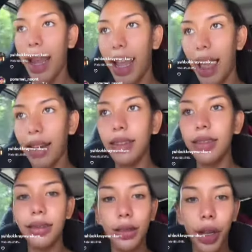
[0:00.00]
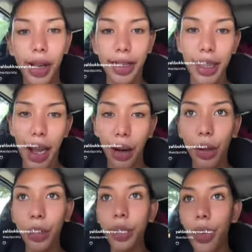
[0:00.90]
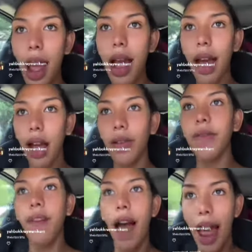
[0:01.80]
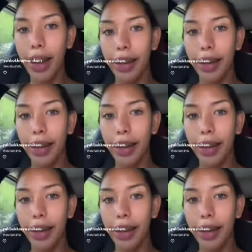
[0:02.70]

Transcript: อะ่ะ คือ ตอนนั้นเขาต่นเขาก็พูดว่าเขาฝัน